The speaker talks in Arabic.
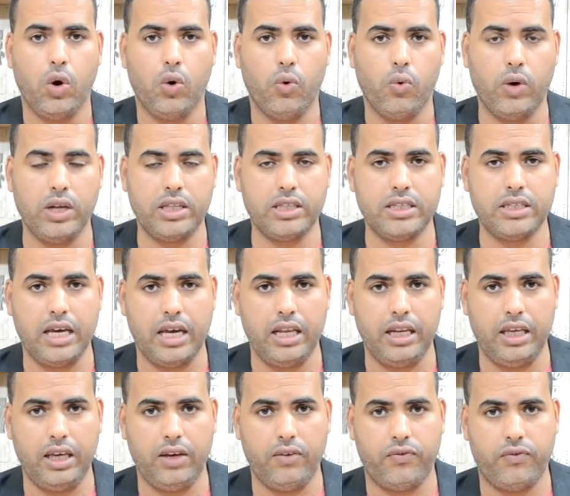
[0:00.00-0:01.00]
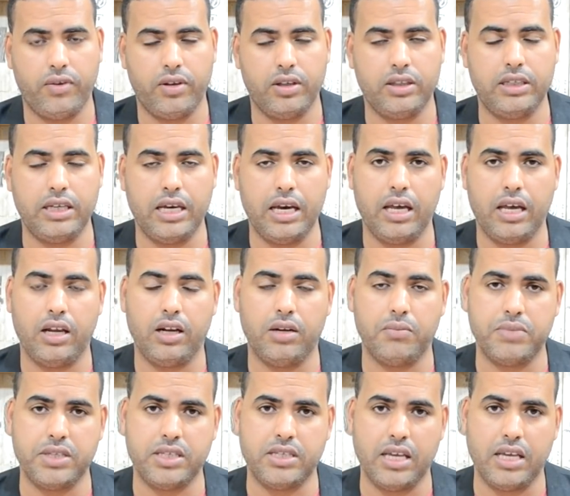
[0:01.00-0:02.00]
والتعنيف ديال
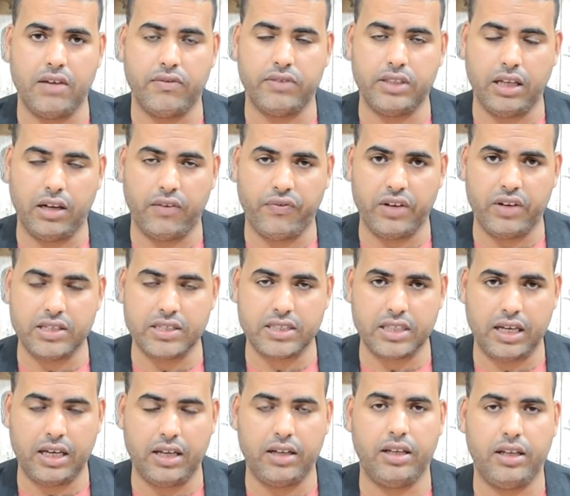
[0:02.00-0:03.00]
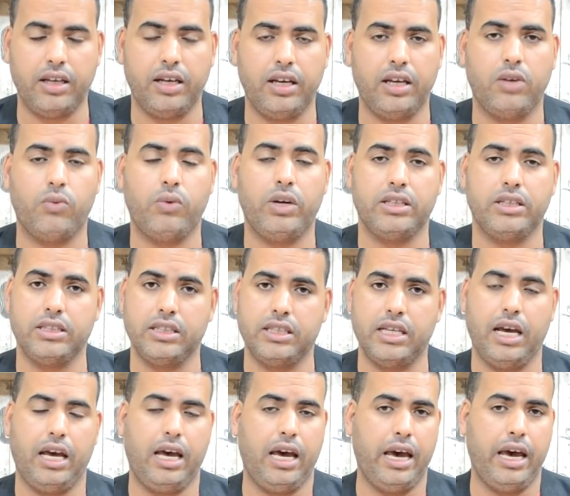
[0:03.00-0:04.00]
بزاف ديال الفلسطينيين
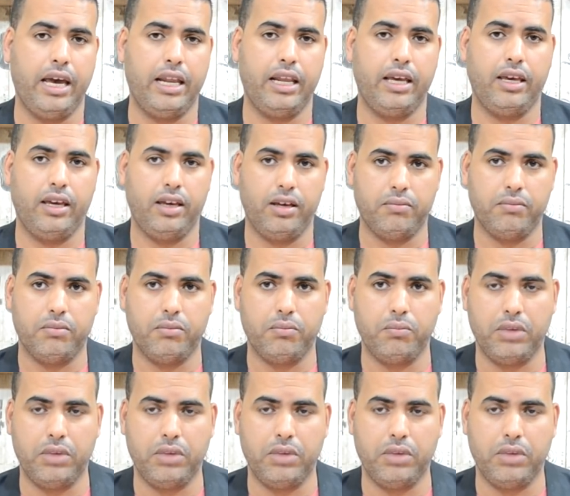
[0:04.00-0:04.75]
والاعتداء عليهم